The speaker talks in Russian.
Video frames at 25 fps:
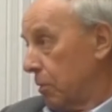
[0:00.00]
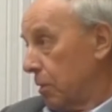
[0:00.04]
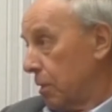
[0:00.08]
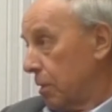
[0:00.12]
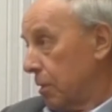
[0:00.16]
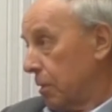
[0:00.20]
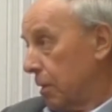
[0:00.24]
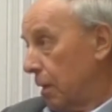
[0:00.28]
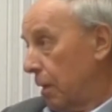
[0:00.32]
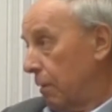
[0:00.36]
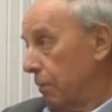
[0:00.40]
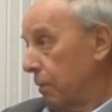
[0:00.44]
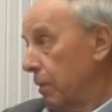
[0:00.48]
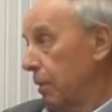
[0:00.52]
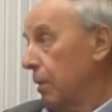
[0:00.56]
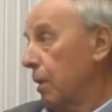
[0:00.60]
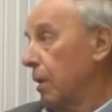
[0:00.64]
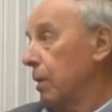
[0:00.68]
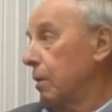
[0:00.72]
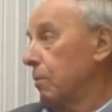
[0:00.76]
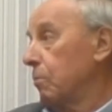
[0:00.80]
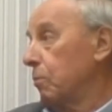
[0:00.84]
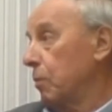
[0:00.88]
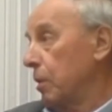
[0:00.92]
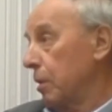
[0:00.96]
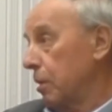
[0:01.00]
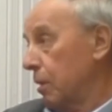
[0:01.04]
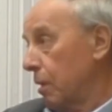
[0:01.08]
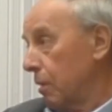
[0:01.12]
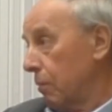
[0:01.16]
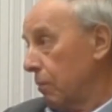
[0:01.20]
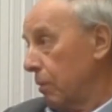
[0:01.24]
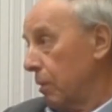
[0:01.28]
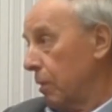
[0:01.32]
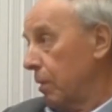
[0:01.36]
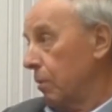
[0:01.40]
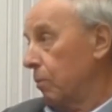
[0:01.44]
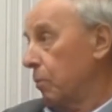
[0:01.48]
составе
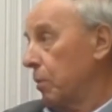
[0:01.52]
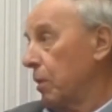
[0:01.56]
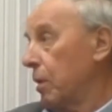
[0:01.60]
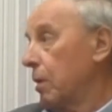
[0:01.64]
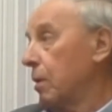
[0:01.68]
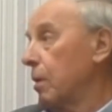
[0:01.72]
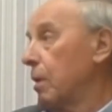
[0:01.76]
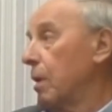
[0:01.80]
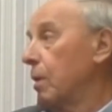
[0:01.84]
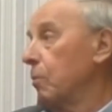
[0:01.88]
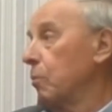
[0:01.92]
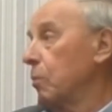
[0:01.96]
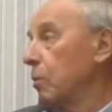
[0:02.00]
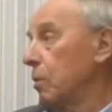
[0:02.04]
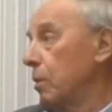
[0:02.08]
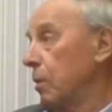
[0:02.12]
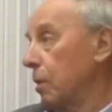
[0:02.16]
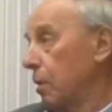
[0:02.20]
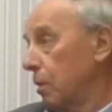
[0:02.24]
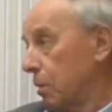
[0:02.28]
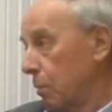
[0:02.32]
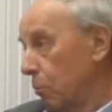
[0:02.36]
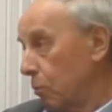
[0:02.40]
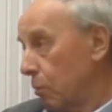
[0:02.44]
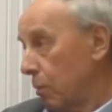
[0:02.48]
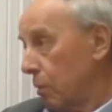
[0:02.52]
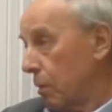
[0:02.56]
аккомпанировали программу и эту.